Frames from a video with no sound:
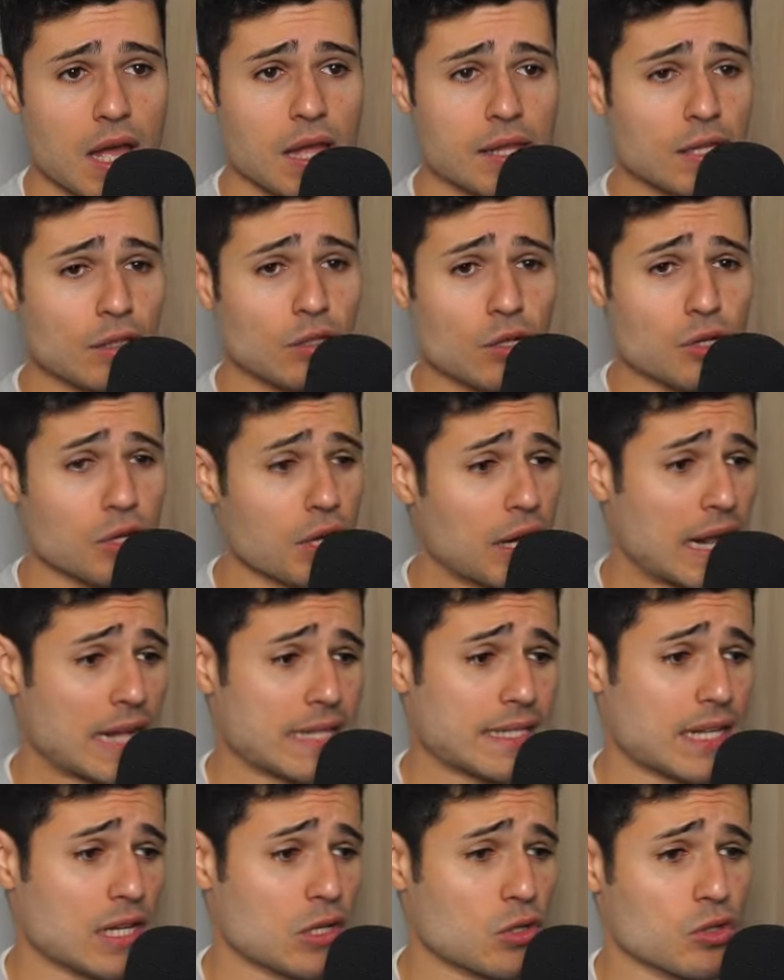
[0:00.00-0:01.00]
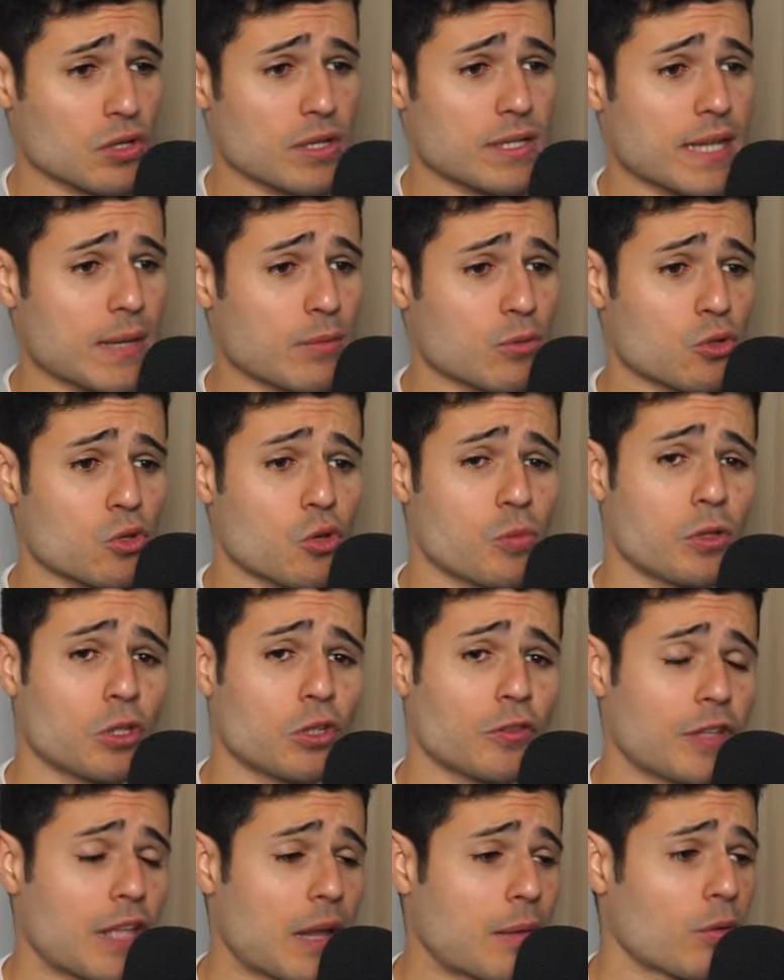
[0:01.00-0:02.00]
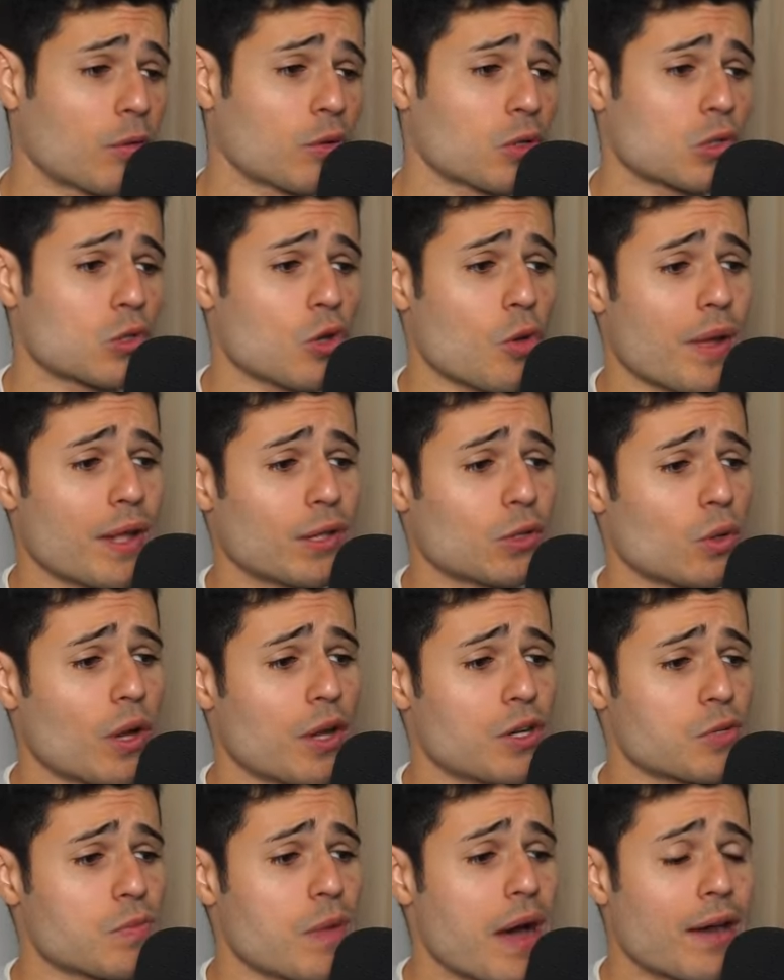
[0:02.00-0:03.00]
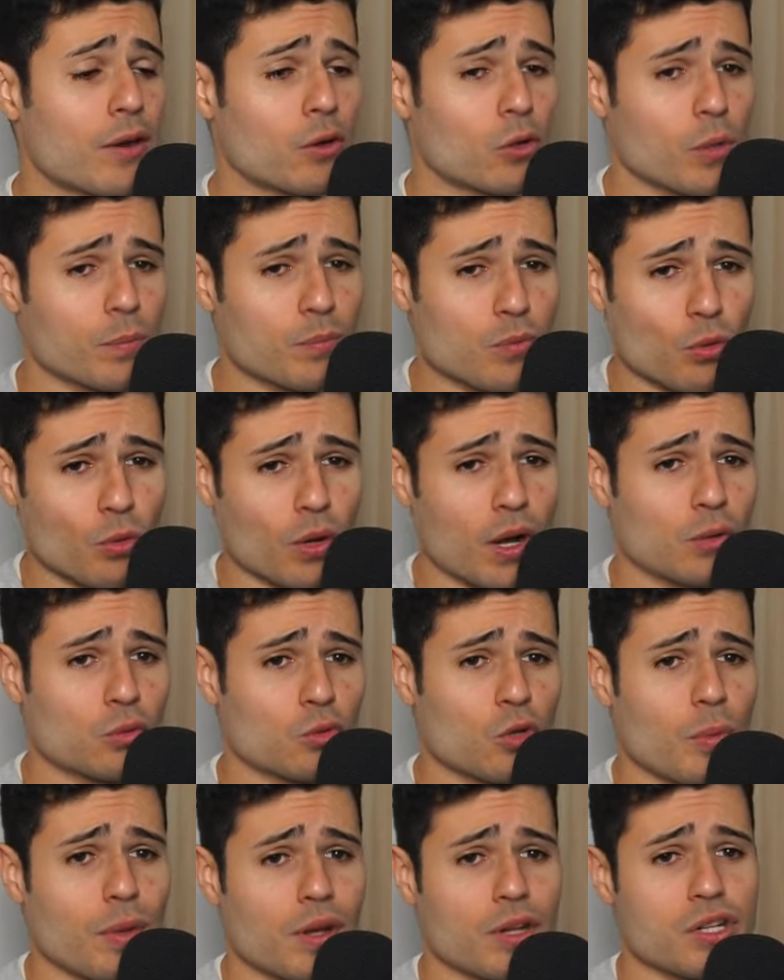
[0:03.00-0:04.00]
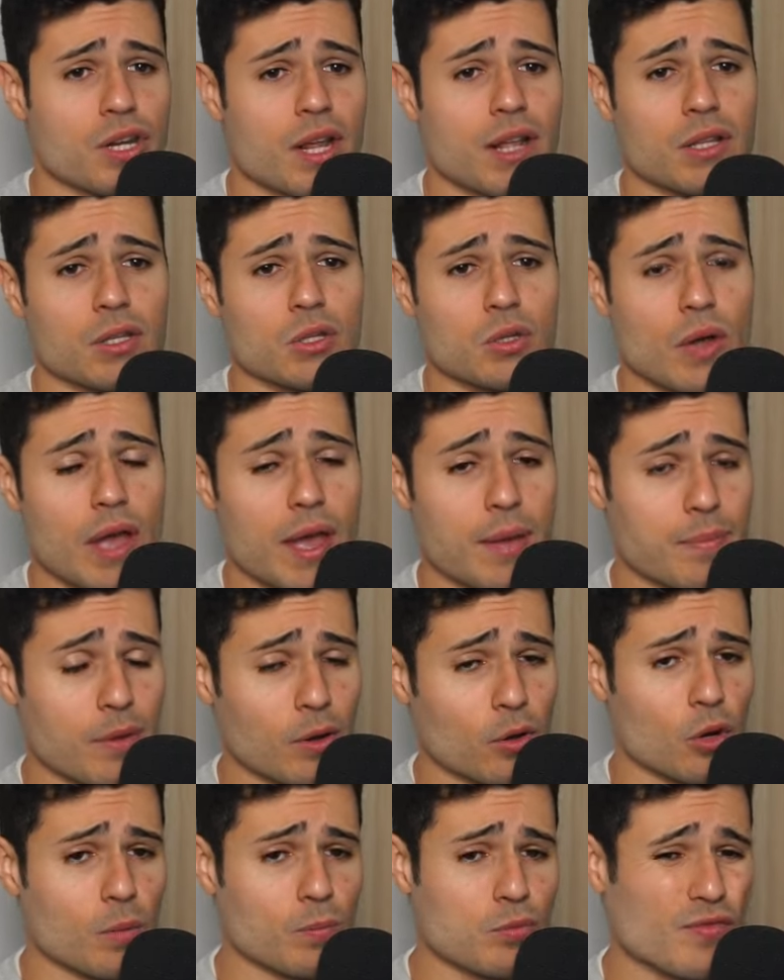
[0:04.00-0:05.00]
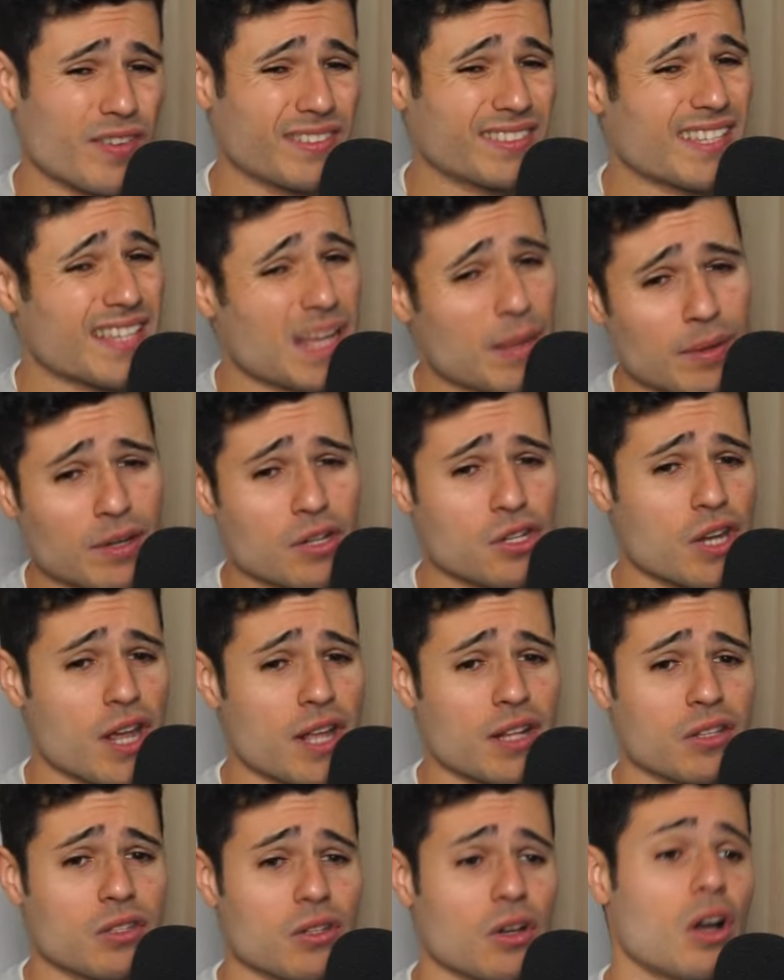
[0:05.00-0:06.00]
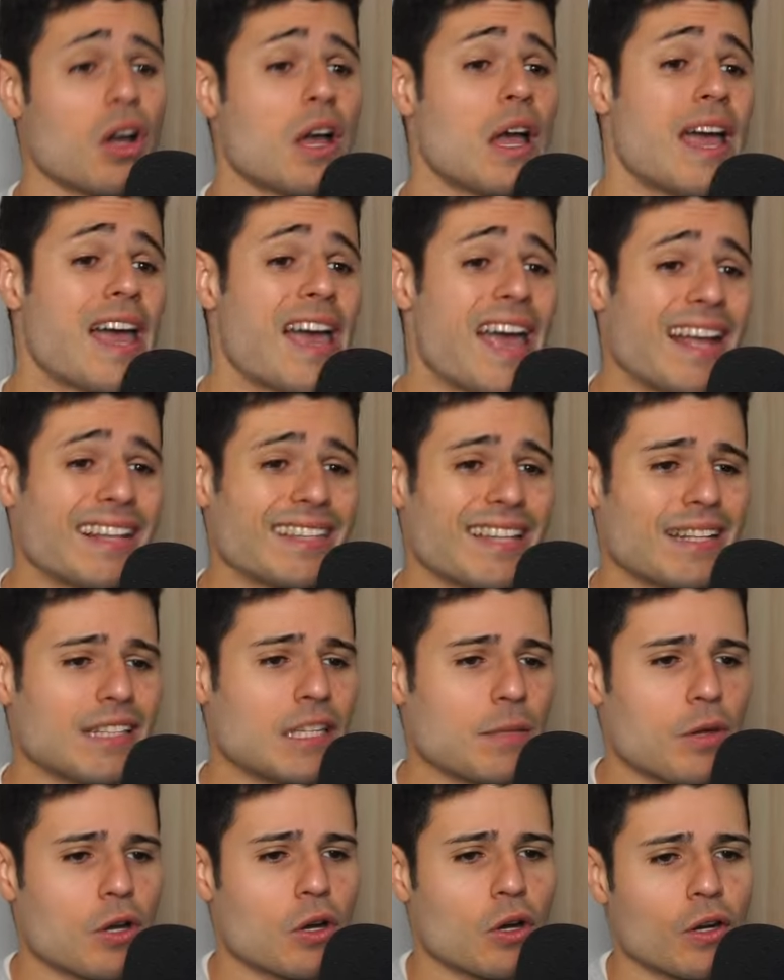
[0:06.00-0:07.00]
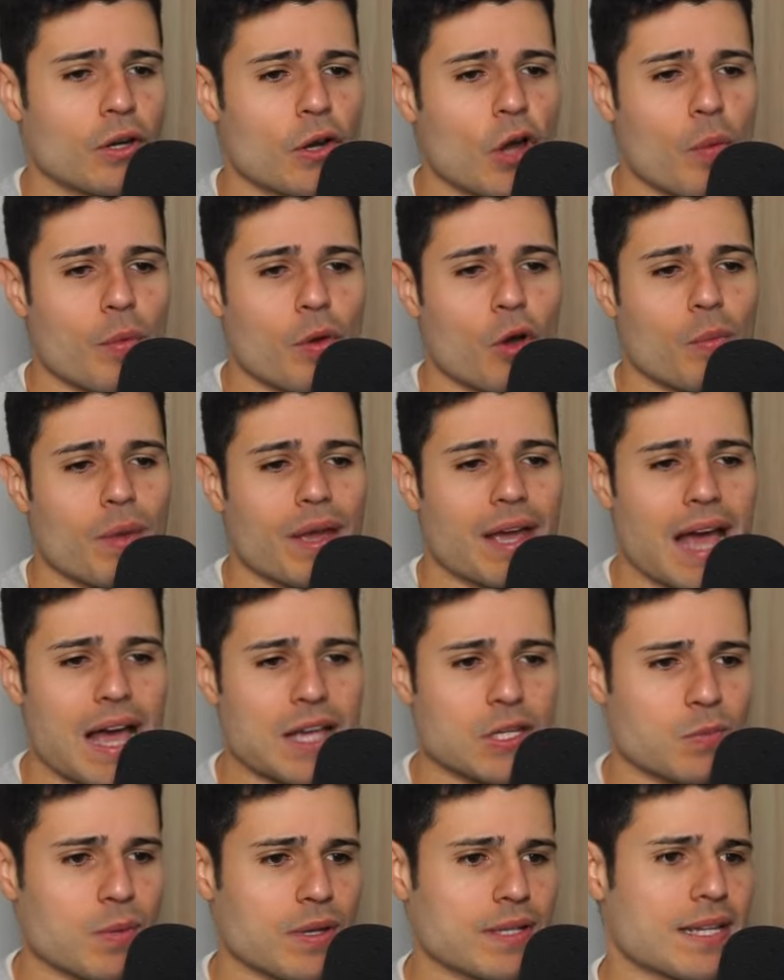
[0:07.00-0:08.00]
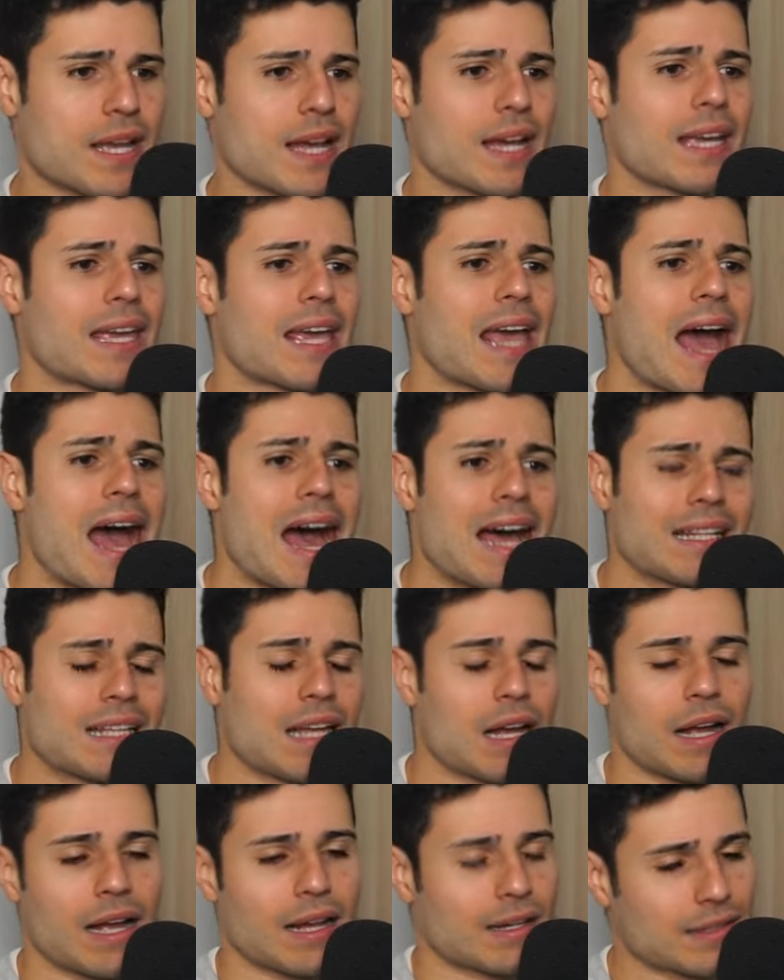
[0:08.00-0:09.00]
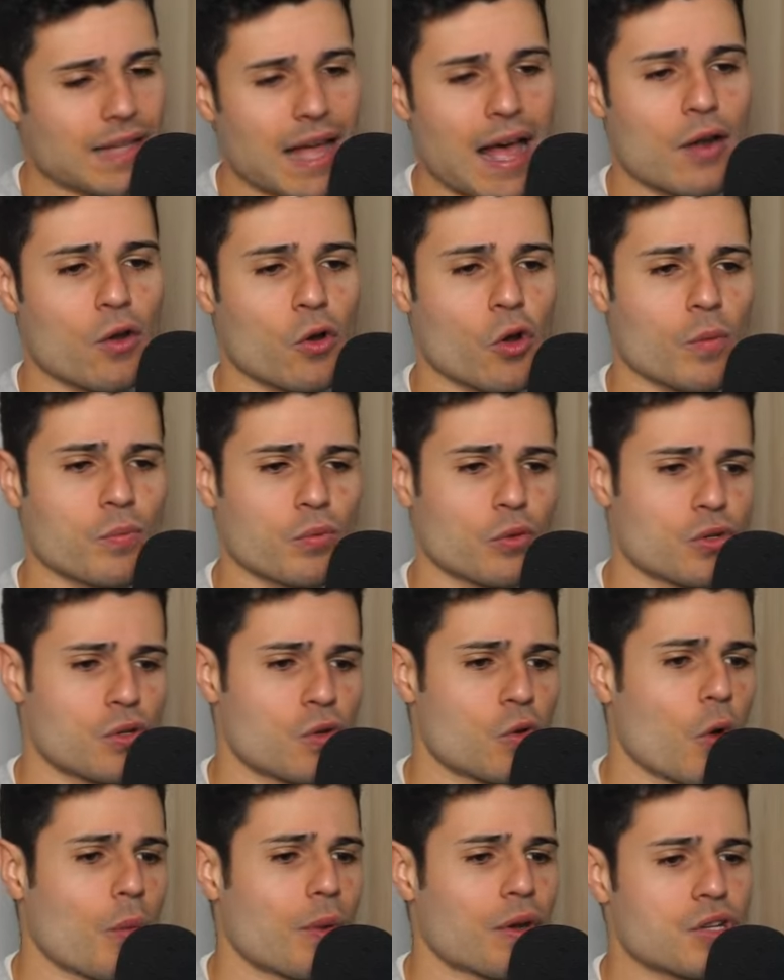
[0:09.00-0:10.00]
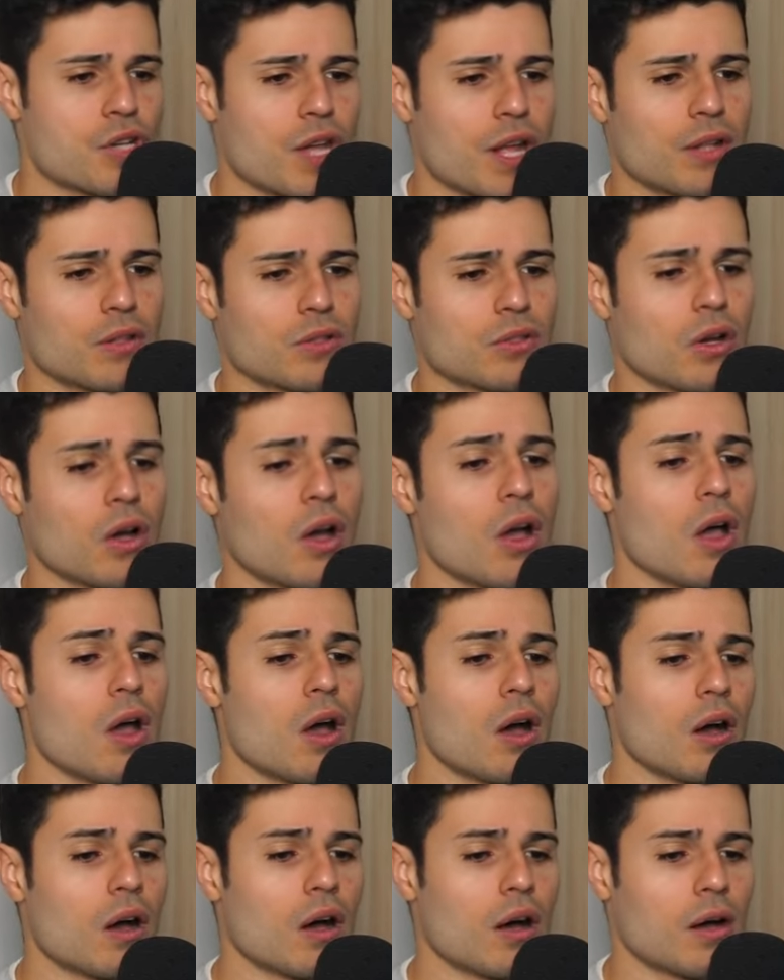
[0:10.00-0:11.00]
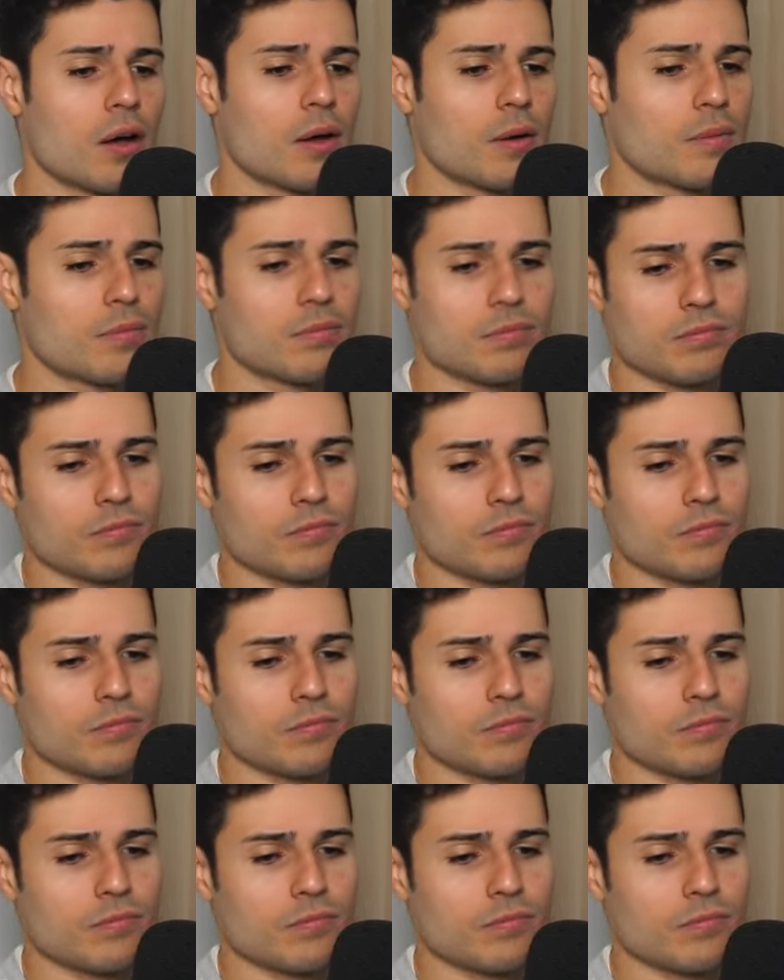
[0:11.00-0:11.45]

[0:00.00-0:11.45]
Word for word: Detto ciò ragazzi adesso iniziamo subito, vediamo in questo momento H bar con un più 41%, M con un più 26% e tanti piccoli nomi come Caspas anche Ada Gardano con un più 5%, uh, eh,